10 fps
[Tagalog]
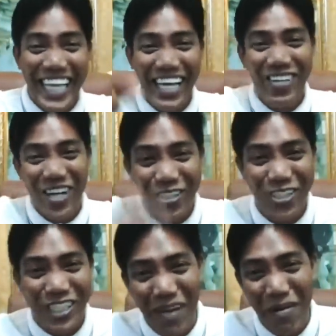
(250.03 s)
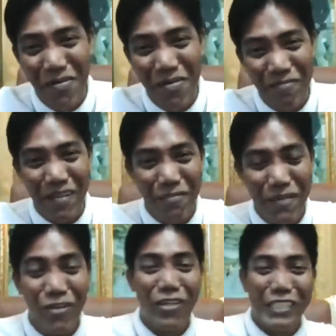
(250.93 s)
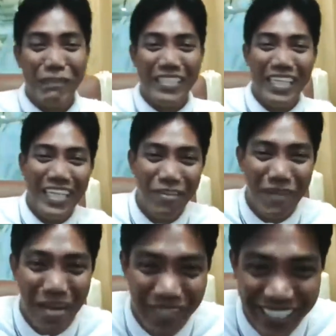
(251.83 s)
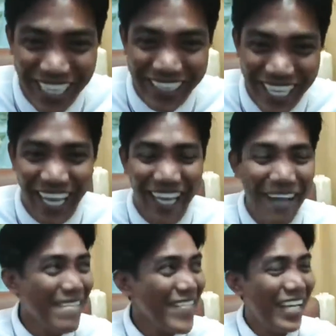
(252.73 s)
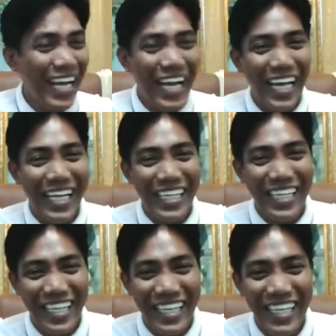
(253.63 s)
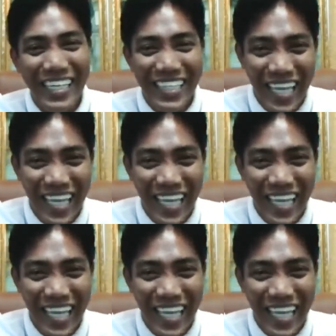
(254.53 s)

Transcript: sikat lang ho ako doon sa mamamayang Pilipino, especially yung mga matatanda uh,